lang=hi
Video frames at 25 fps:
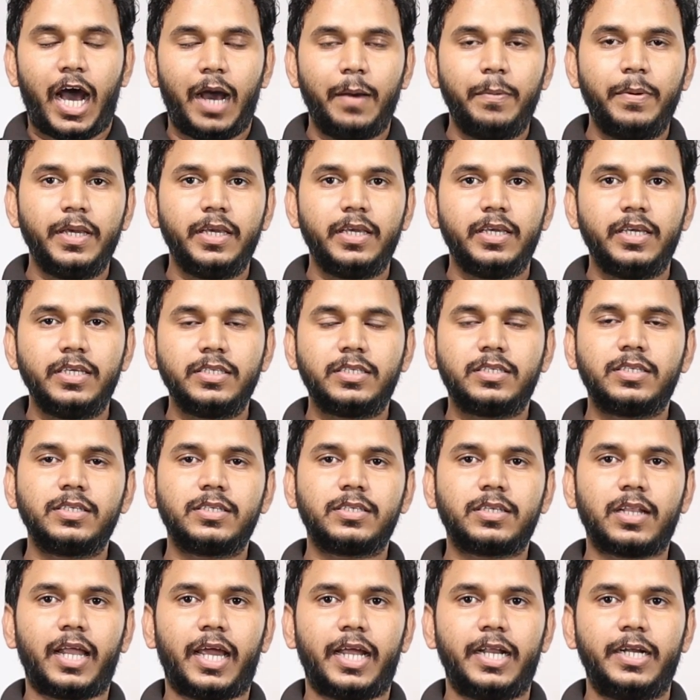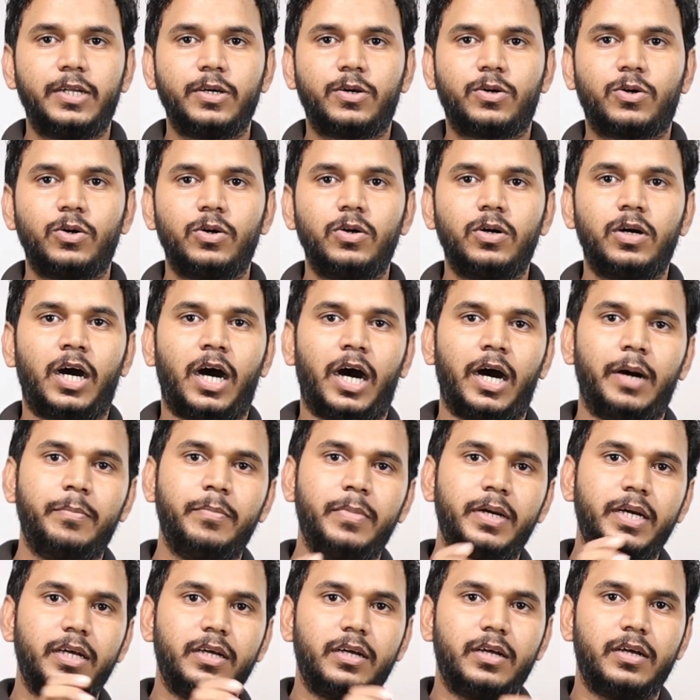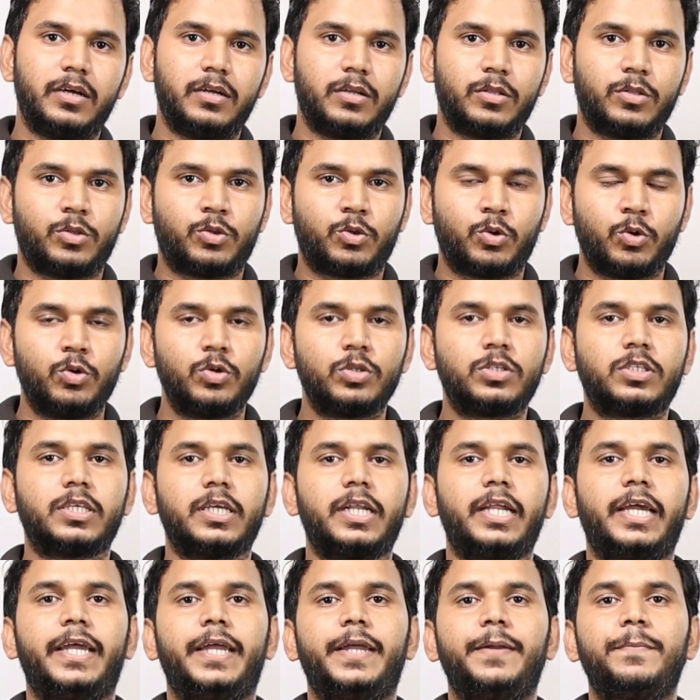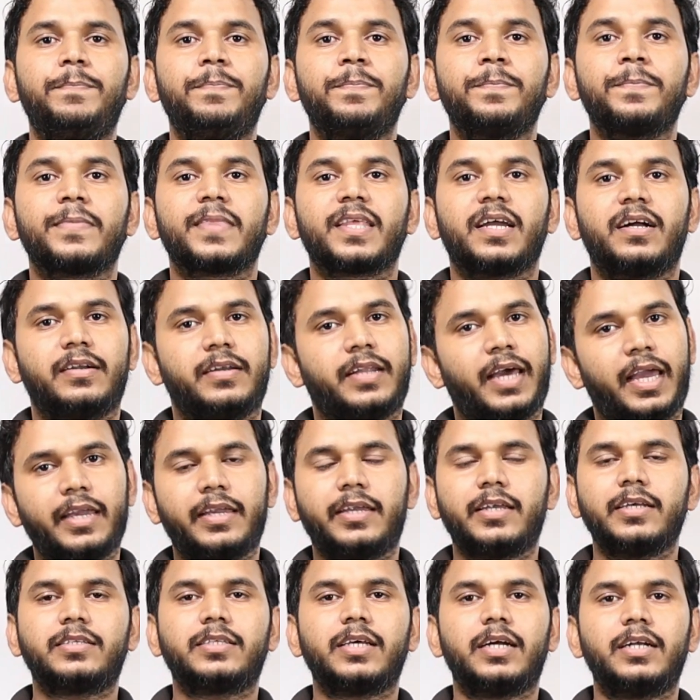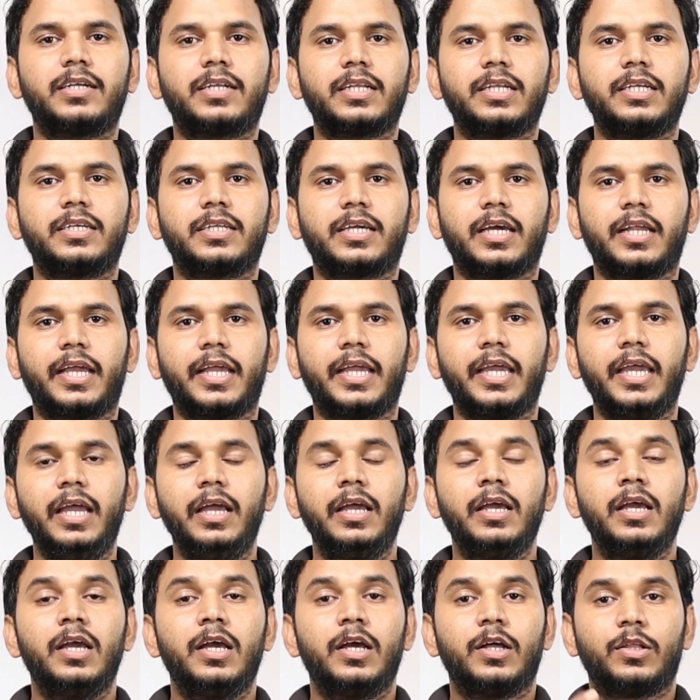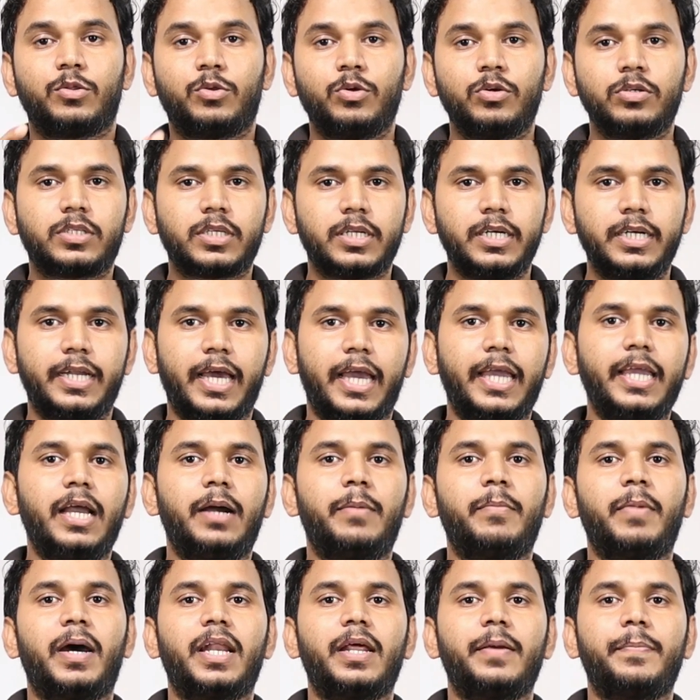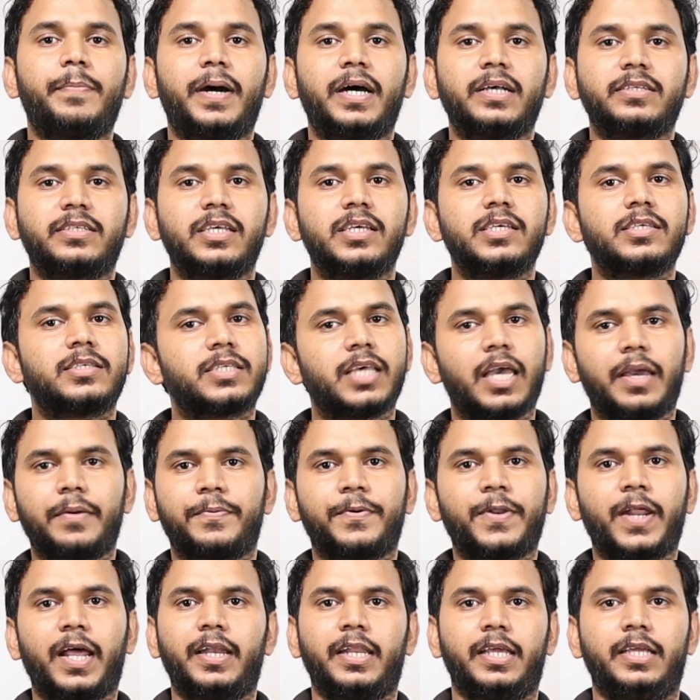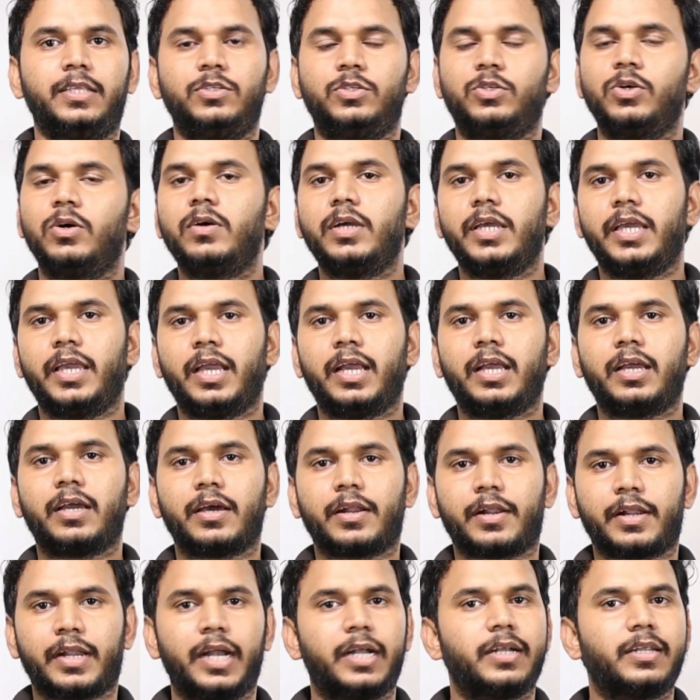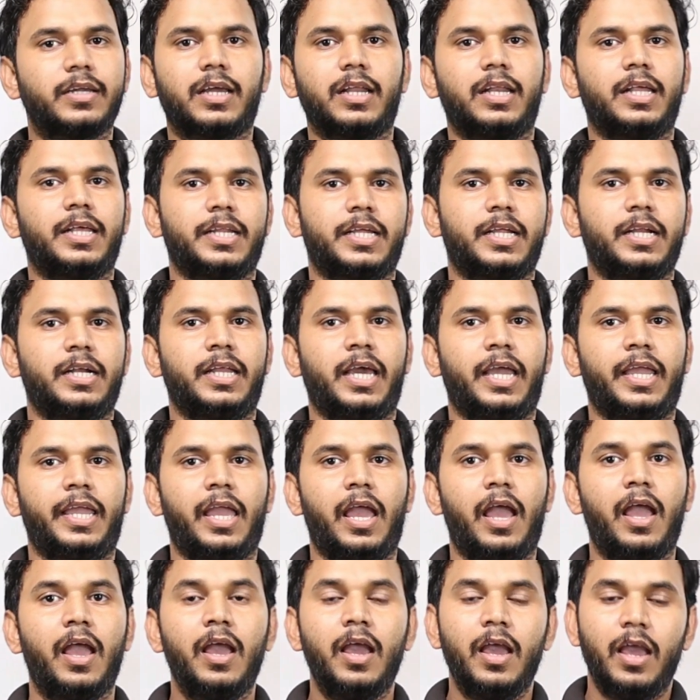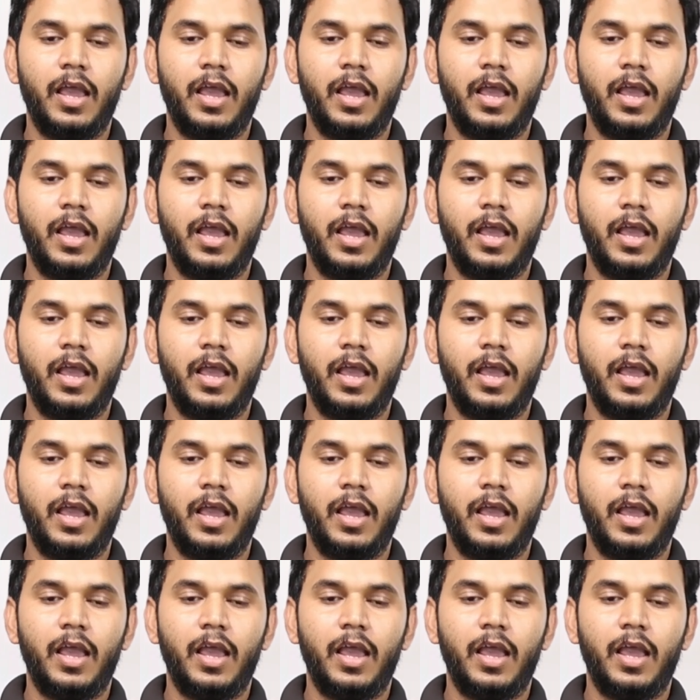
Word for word: अब इस स्लाइड को हम दूसरे डाई के साथ ट्रीट करेंगे दूसरी डाई हमारे पास है सेफ्रानिन जो एक रेड कलर की डाई है